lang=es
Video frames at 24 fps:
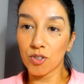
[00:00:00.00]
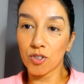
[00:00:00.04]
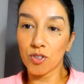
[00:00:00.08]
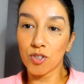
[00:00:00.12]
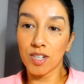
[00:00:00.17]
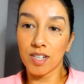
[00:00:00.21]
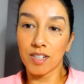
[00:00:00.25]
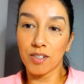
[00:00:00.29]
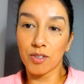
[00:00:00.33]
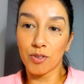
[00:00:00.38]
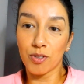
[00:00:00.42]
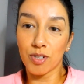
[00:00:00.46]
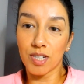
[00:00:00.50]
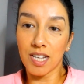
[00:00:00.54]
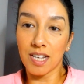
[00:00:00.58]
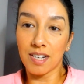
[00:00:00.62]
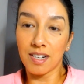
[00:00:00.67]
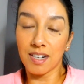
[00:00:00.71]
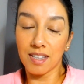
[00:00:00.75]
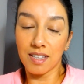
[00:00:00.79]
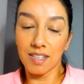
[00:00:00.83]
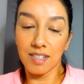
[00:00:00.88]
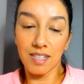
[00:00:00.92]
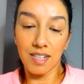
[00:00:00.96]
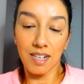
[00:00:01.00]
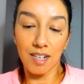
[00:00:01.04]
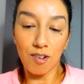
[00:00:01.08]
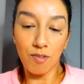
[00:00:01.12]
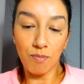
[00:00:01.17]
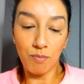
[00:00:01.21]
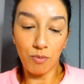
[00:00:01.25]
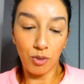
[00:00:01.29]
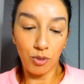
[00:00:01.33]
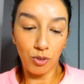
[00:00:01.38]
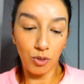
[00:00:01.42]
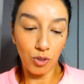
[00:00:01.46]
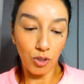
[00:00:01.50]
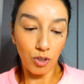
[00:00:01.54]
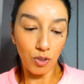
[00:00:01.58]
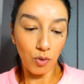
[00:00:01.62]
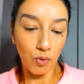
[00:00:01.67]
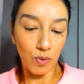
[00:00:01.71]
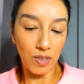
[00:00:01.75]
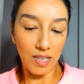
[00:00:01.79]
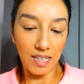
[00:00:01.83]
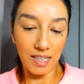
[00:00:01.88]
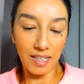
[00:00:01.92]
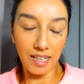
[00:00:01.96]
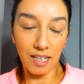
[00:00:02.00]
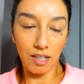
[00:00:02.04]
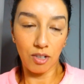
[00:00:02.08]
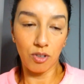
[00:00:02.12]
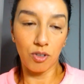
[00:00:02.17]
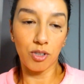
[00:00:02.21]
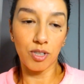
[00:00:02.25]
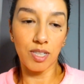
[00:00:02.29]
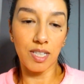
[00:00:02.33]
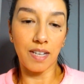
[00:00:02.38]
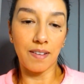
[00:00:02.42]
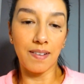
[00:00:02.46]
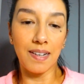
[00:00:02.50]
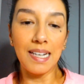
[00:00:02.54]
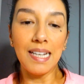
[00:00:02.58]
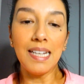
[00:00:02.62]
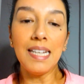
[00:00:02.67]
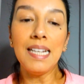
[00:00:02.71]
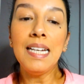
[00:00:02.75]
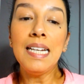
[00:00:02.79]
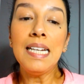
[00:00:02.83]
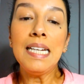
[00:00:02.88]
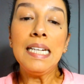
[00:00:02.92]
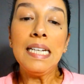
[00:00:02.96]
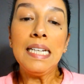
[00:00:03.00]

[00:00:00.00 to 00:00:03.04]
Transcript: Y os, agradecería un montón cualquier cosa, ¿vale?